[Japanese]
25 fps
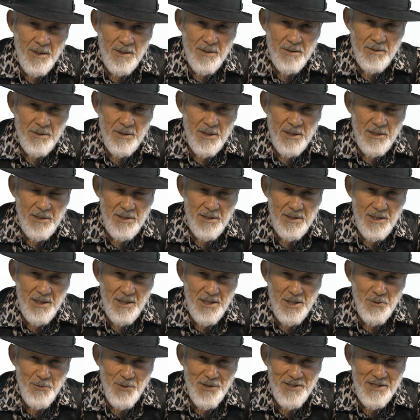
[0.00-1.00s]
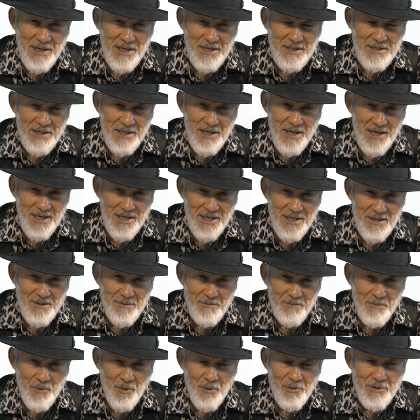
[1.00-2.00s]
人生には難題、
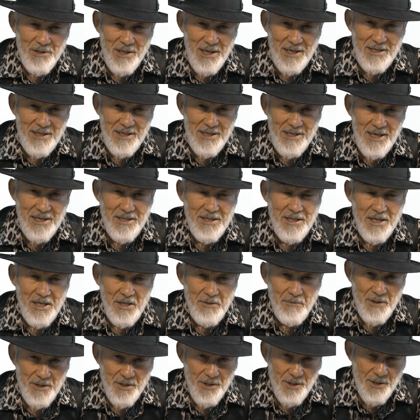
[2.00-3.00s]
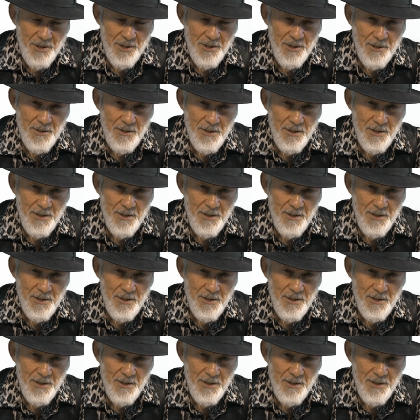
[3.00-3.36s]
問題がやってきます。